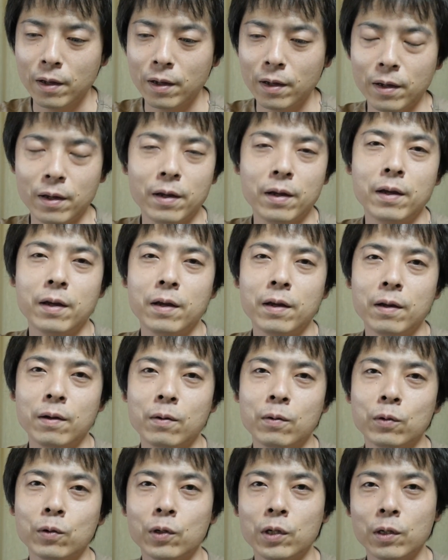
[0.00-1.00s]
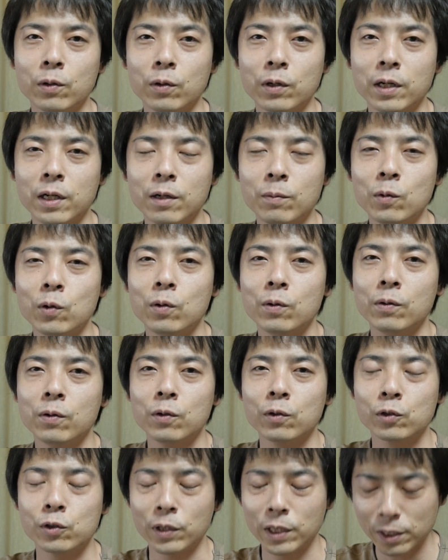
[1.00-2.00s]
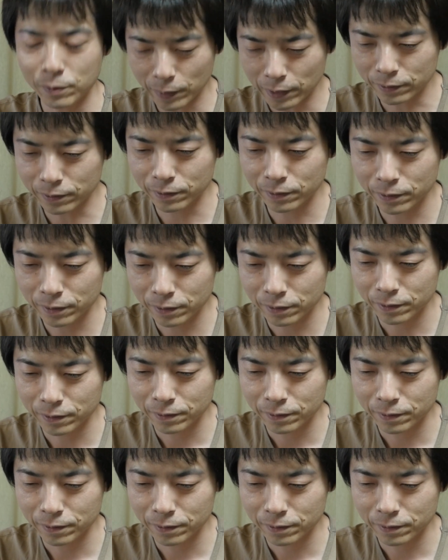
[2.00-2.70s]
えー、本当にこれからもよろしくお願いします。